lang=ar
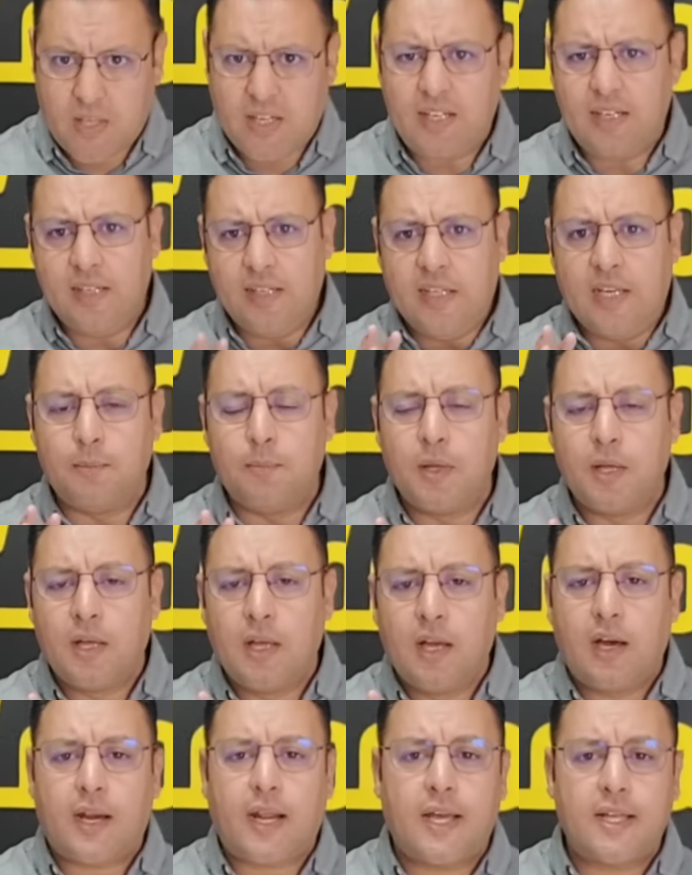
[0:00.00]
للعلم
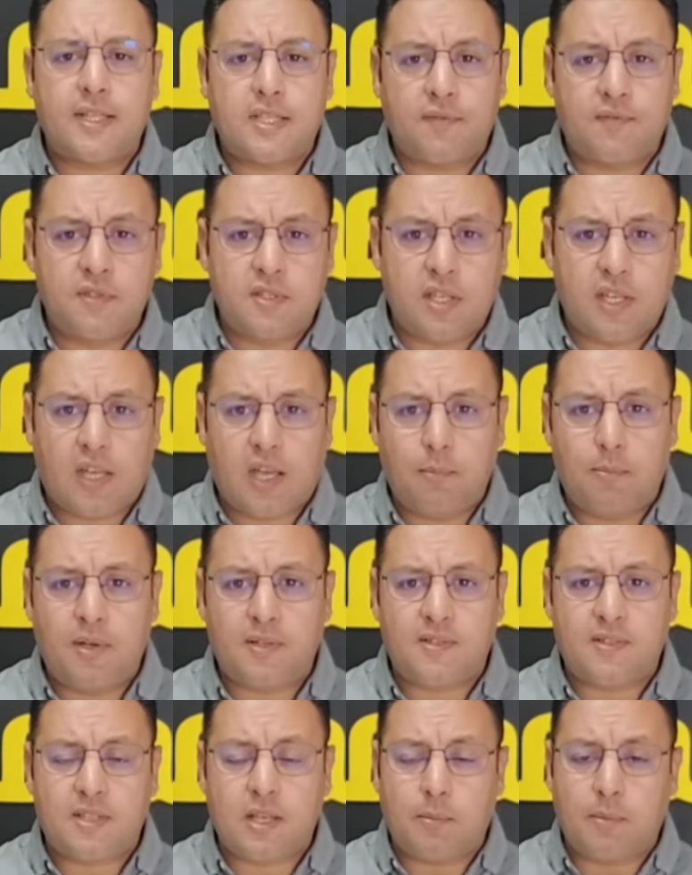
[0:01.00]
راه حتى في
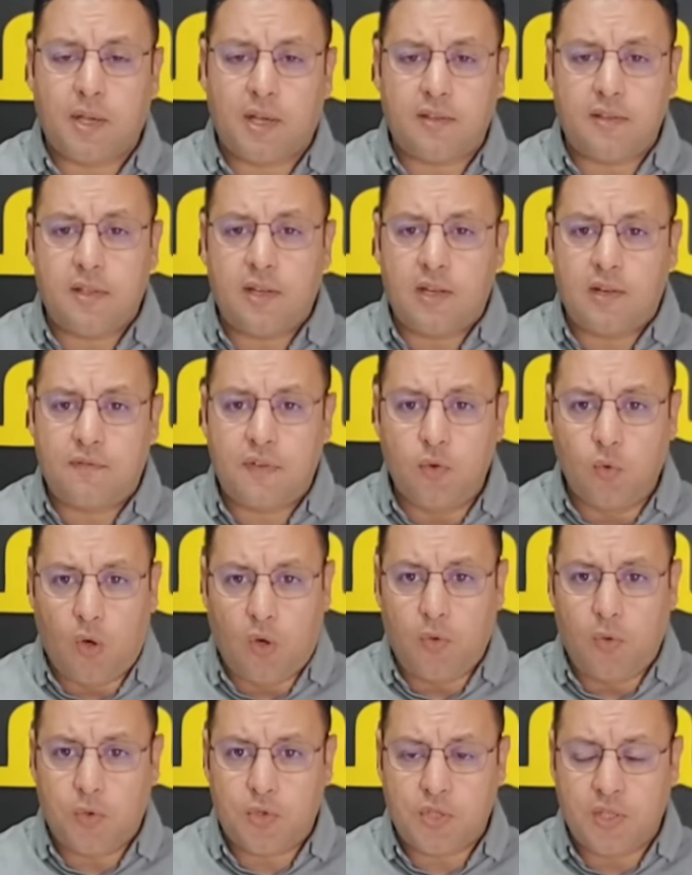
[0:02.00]
الانتخابات السابقه ديال
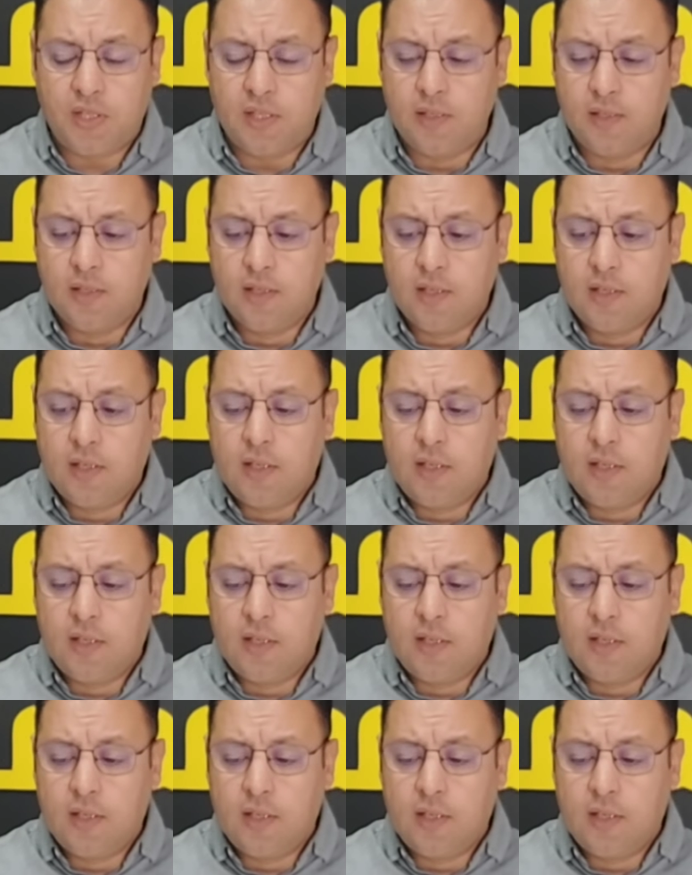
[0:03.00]
2021